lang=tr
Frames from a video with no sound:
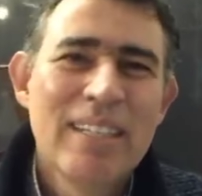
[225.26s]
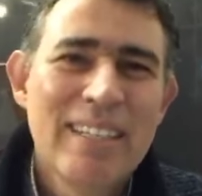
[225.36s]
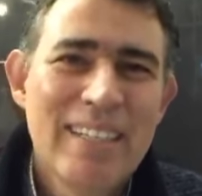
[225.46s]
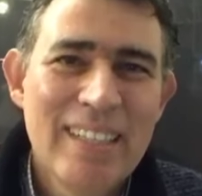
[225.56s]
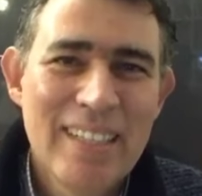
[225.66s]

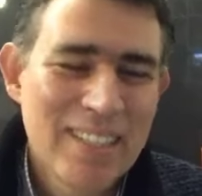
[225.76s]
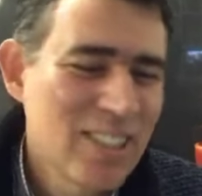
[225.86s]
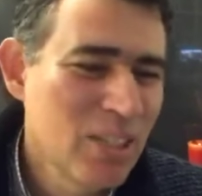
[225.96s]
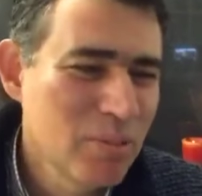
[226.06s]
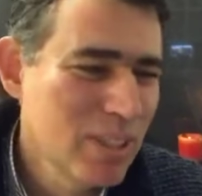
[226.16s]
Ee,
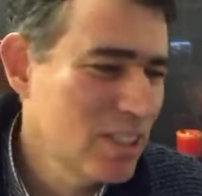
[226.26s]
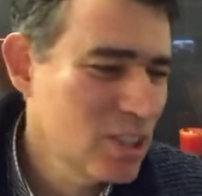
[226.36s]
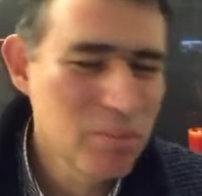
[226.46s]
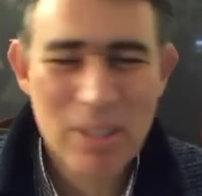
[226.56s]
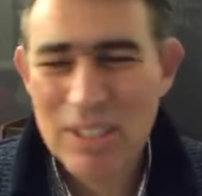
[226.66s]
akşamları
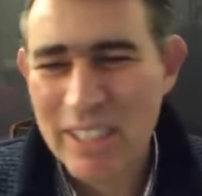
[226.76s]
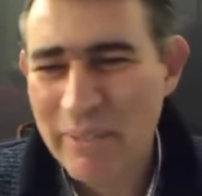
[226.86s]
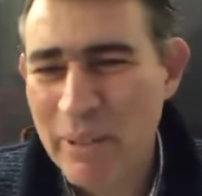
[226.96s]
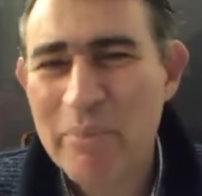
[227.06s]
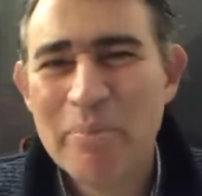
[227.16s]
çıkmayı
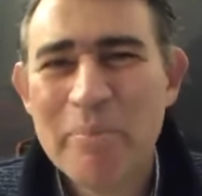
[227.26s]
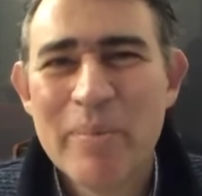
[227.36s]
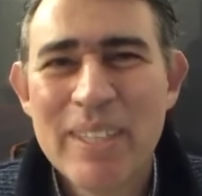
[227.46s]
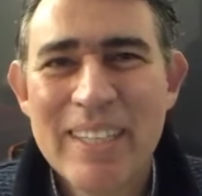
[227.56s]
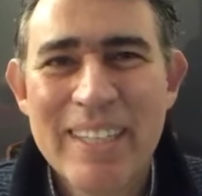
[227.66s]
sevmem.
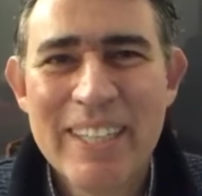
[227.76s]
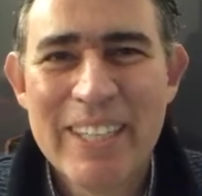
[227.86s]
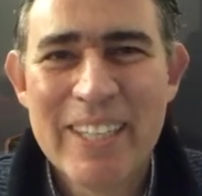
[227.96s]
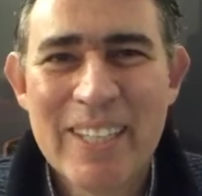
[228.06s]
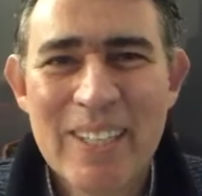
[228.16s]

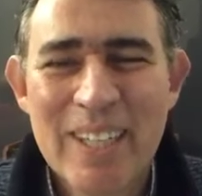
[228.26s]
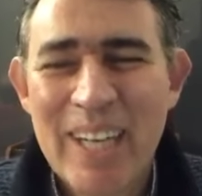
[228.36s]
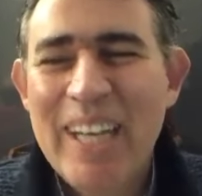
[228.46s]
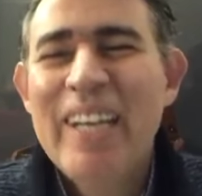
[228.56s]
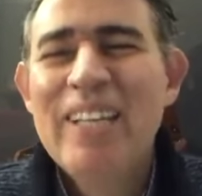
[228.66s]
Ee,
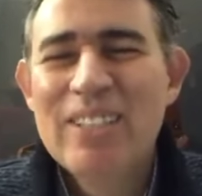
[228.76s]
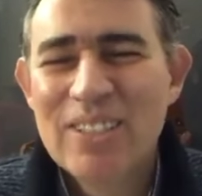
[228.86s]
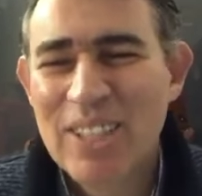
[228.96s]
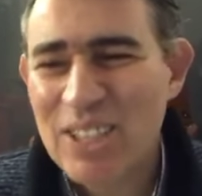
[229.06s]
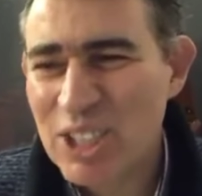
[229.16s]
hele yeni
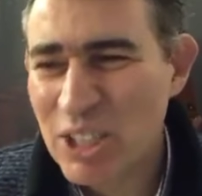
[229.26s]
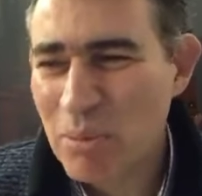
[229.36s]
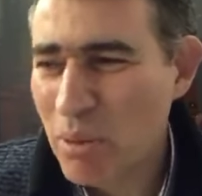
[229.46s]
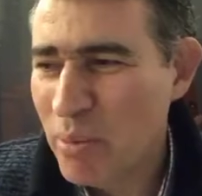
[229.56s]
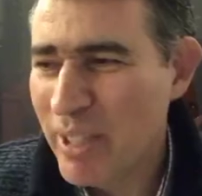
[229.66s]
yılda hiç
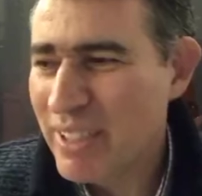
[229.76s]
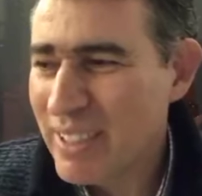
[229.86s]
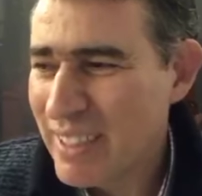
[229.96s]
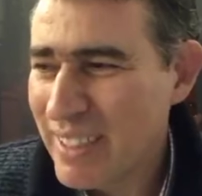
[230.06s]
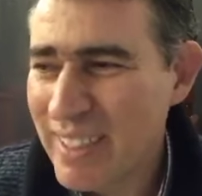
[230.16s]
çıkmam ama
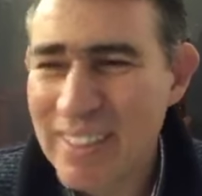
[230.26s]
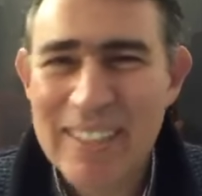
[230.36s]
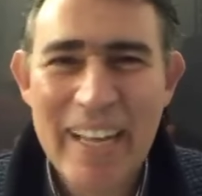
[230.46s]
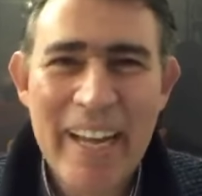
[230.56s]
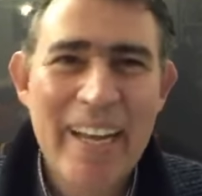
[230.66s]
e,
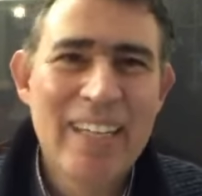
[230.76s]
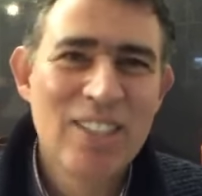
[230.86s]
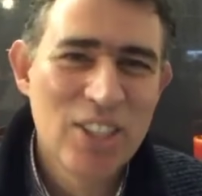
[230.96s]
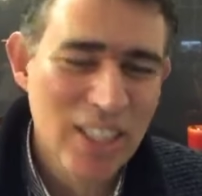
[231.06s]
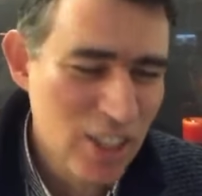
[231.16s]
eğer
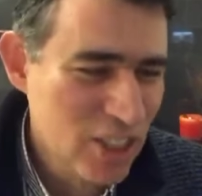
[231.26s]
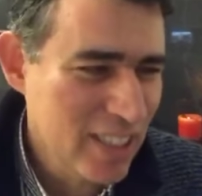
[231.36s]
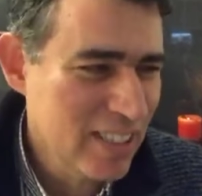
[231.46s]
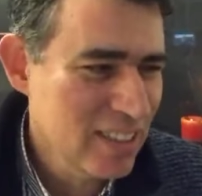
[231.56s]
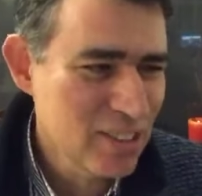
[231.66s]
dışarı
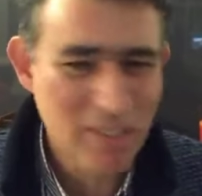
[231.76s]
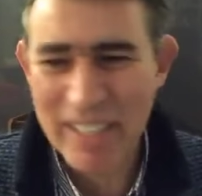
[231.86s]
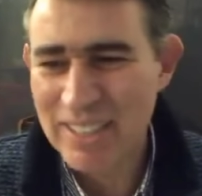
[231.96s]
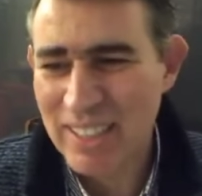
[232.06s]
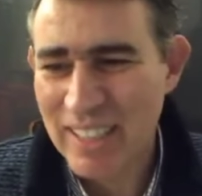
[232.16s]
çıkanınız
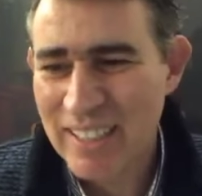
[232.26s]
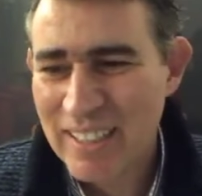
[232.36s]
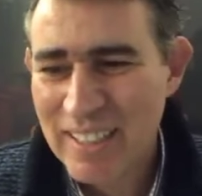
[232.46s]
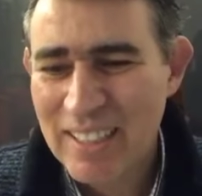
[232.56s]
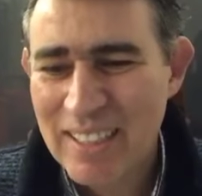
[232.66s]
varsa
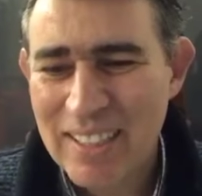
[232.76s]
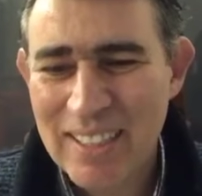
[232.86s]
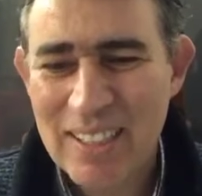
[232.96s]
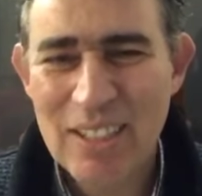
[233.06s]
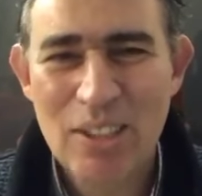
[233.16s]
e,
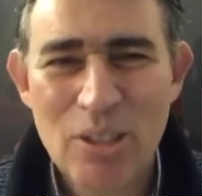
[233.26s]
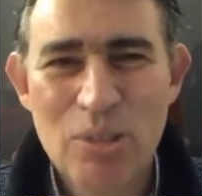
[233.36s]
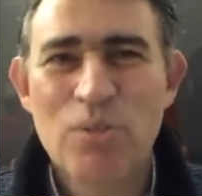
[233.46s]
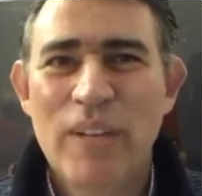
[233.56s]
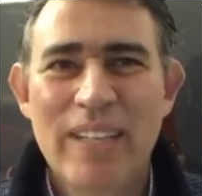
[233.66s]

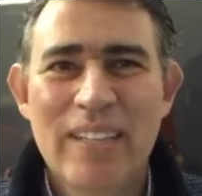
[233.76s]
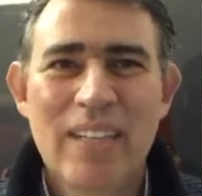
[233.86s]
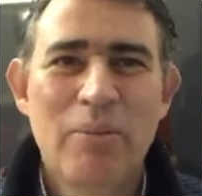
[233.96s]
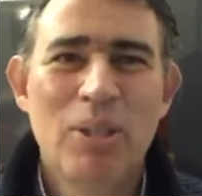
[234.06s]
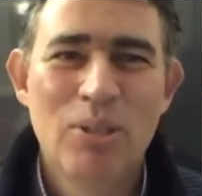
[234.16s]
lütfen
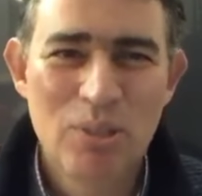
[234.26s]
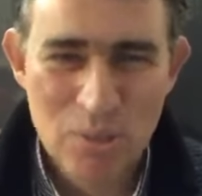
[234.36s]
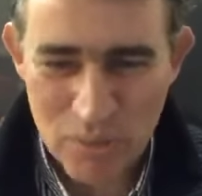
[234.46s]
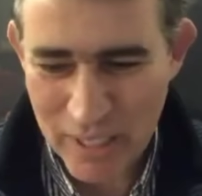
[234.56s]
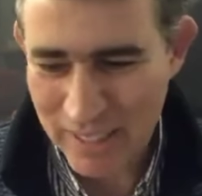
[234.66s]
ama
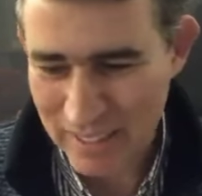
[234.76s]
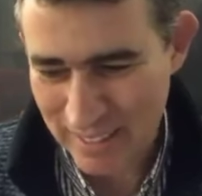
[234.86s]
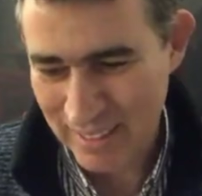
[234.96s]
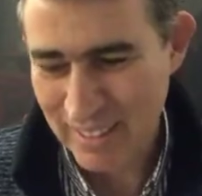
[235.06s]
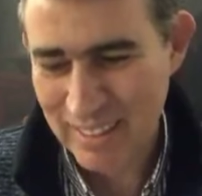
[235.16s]
lütfen
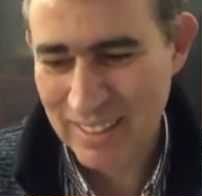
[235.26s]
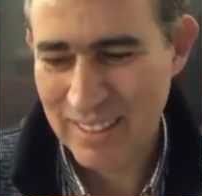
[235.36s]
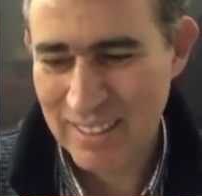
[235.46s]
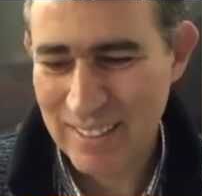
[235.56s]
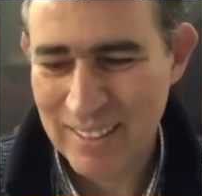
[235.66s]
e,
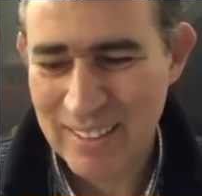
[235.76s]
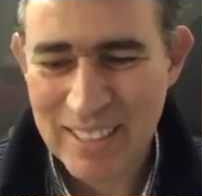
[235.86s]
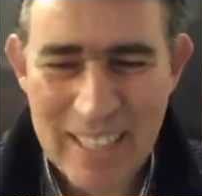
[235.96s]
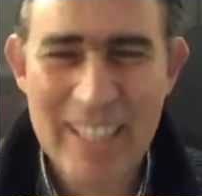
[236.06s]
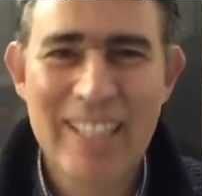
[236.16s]

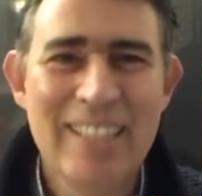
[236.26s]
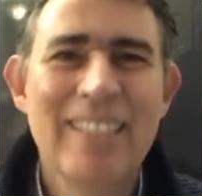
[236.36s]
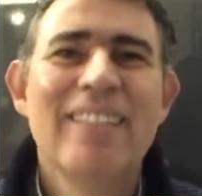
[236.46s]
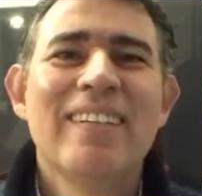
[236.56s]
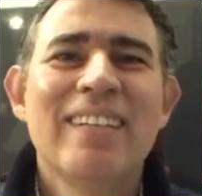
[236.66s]
dikkat
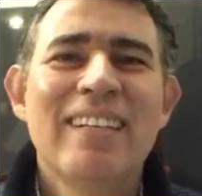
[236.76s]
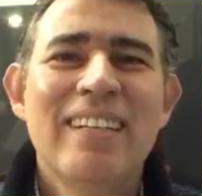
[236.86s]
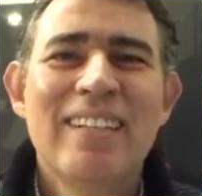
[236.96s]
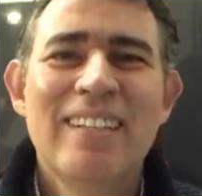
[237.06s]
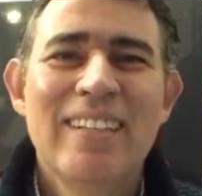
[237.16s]
edin.
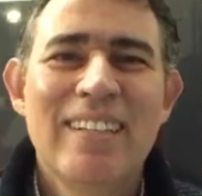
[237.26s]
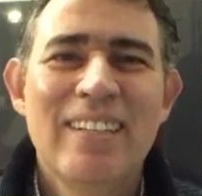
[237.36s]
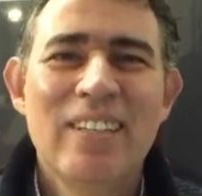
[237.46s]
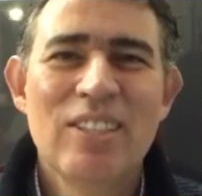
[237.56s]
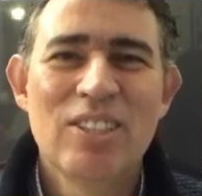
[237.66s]

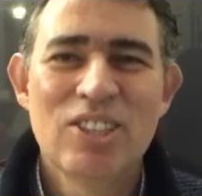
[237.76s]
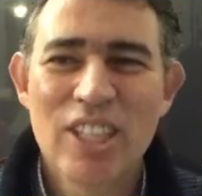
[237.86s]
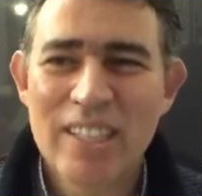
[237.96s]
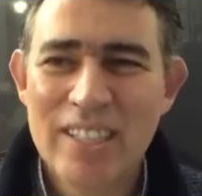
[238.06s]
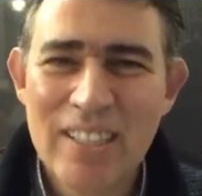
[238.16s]
Ee,
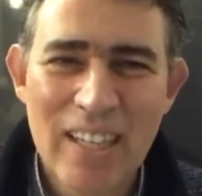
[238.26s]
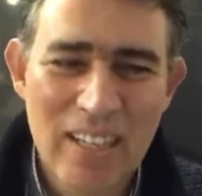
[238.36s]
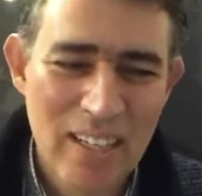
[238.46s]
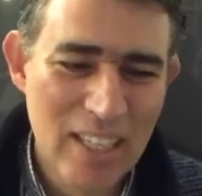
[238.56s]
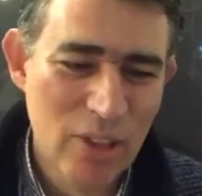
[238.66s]
sakın ha
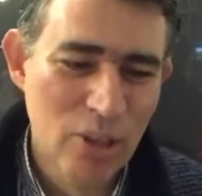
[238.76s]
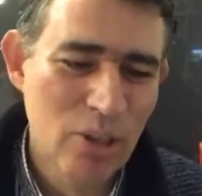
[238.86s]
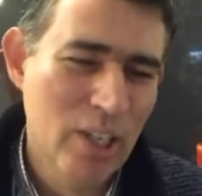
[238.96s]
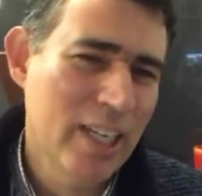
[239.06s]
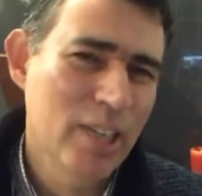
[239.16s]

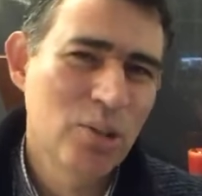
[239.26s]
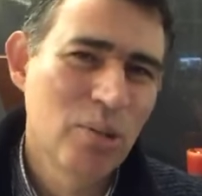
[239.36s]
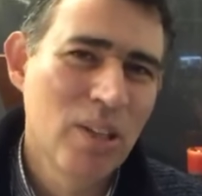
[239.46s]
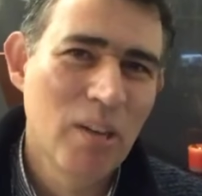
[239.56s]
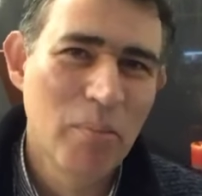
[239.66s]
alkollü araç
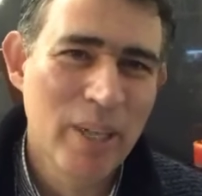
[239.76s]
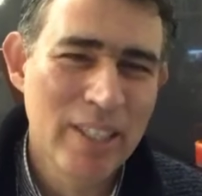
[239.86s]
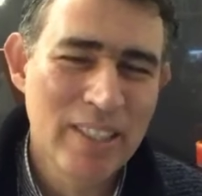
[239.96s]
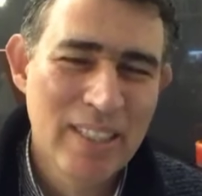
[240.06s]
kullanmayın.